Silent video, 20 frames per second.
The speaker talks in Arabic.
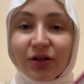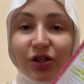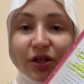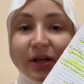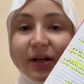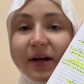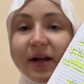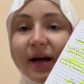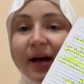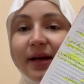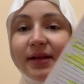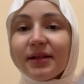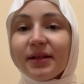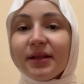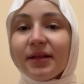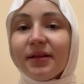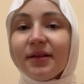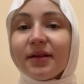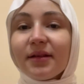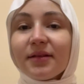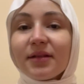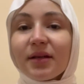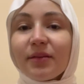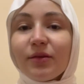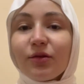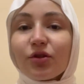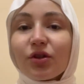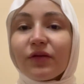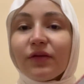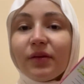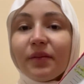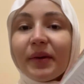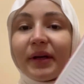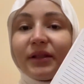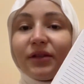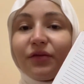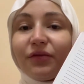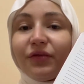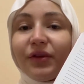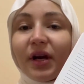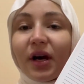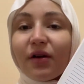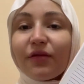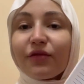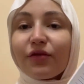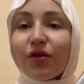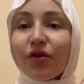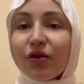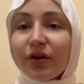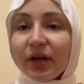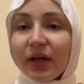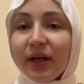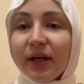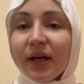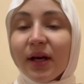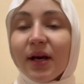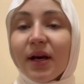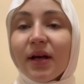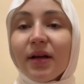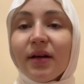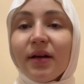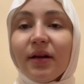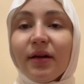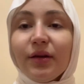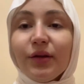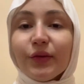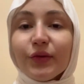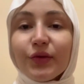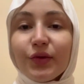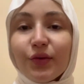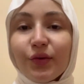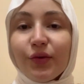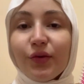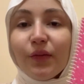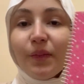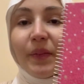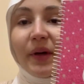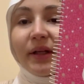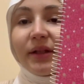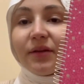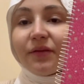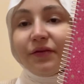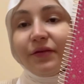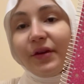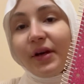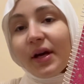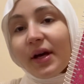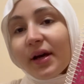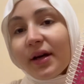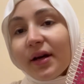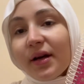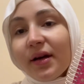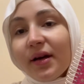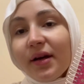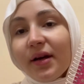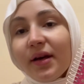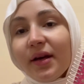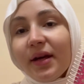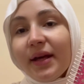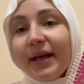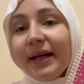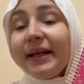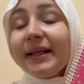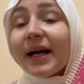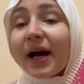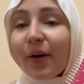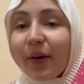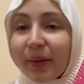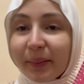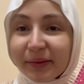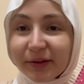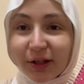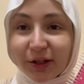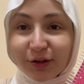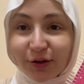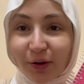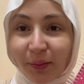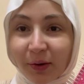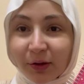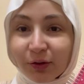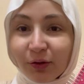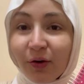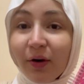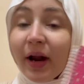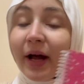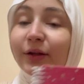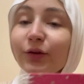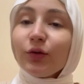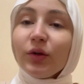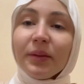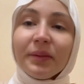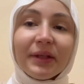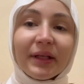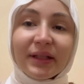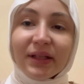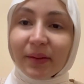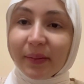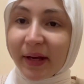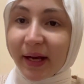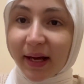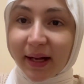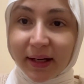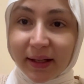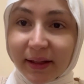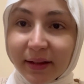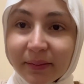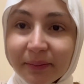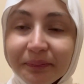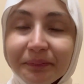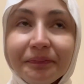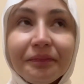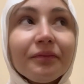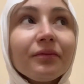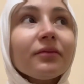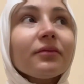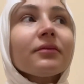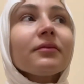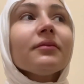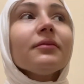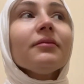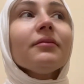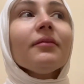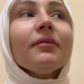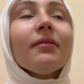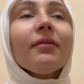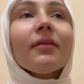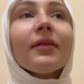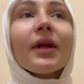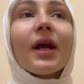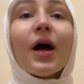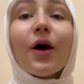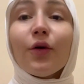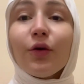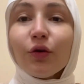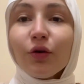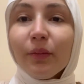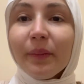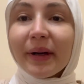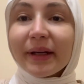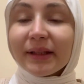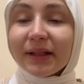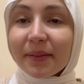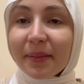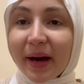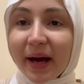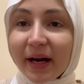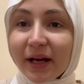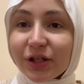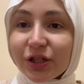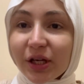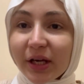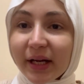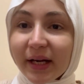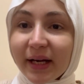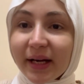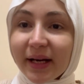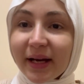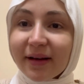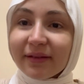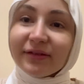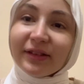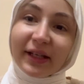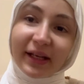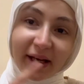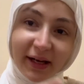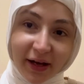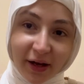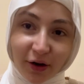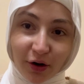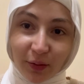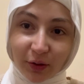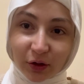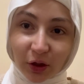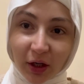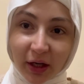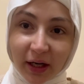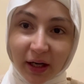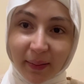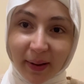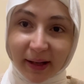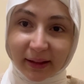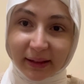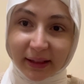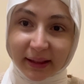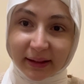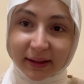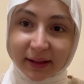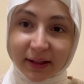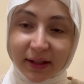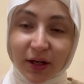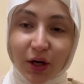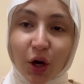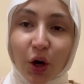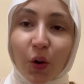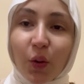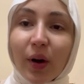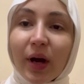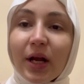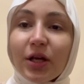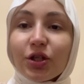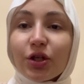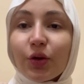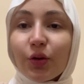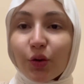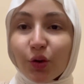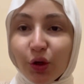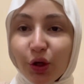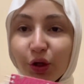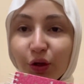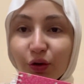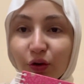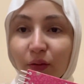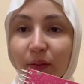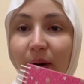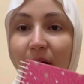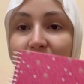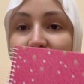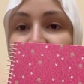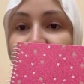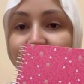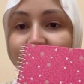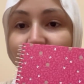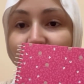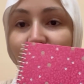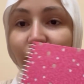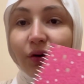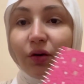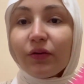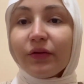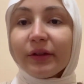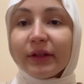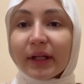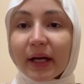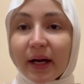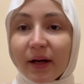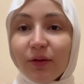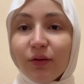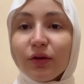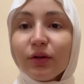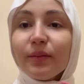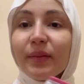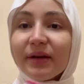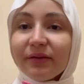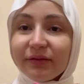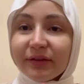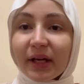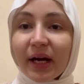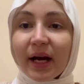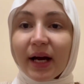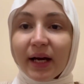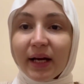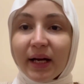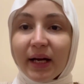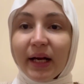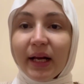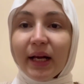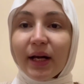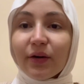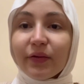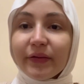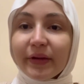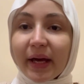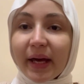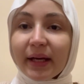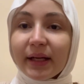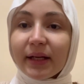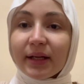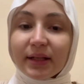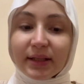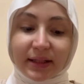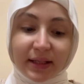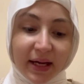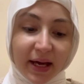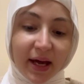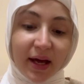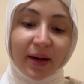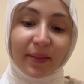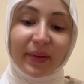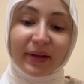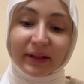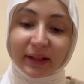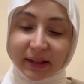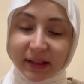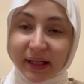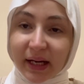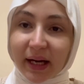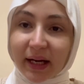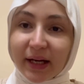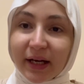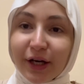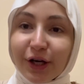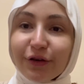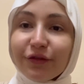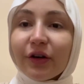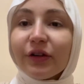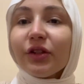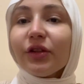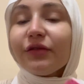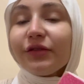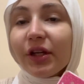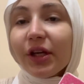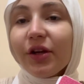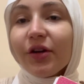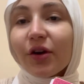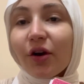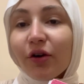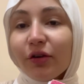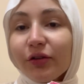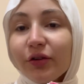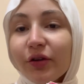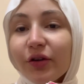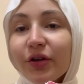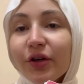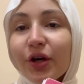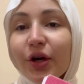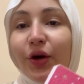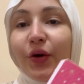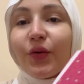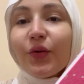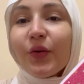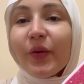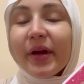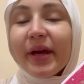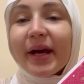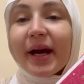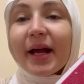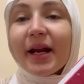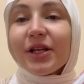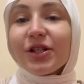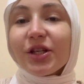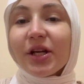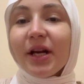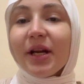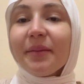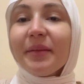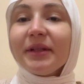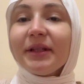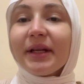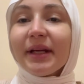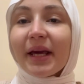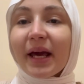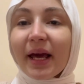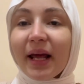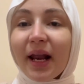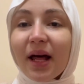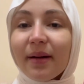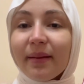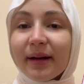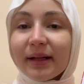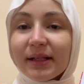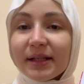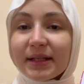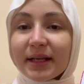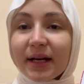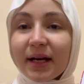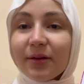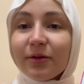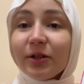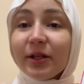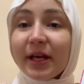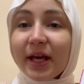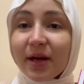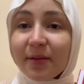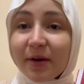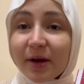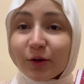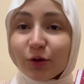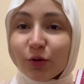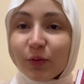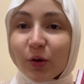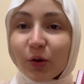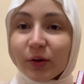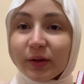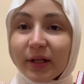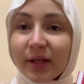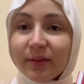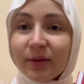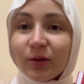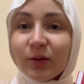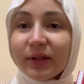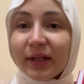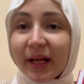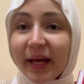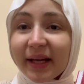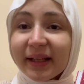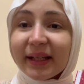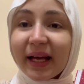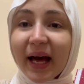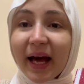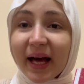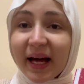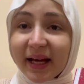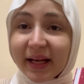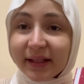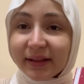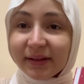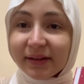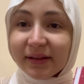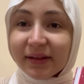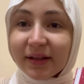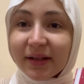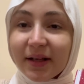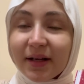شكلها عادي جدا زي ما انتم شايفين بكتب فيها أفكاري لليوتيوب بكتب فيها الدعوات بتاعت رمضان هتقولي بتكتبيها ليه هقول لكم بكتبها علشان افتكرها رمضان اللي بعد كده وعلشان كل يوم على الفطار وفي التهجد بفتح لو في حاجه ناسيها بدعيها فتفتكري اكتر وعلشان لما ترجعي لها بعد سنه وهي مكتوبه قدامك وتلاقيها اتحققت